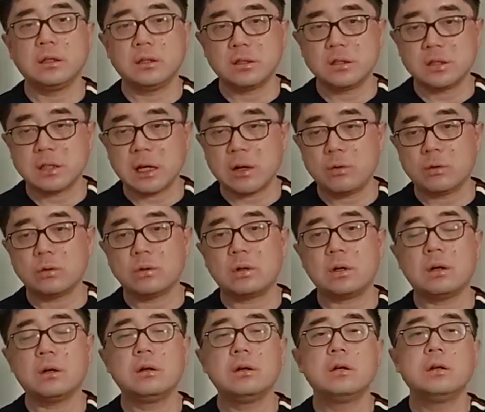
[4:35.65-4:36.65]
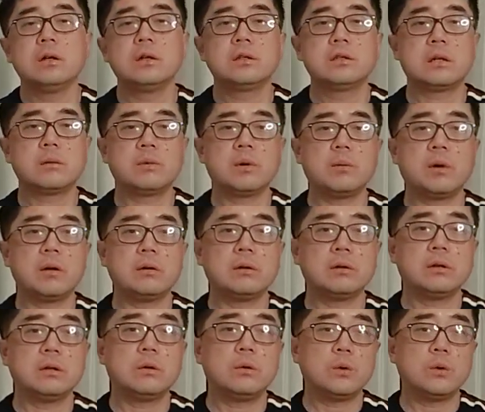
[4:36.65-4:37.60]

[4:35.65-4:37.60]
你制裁我多少商品贸易额，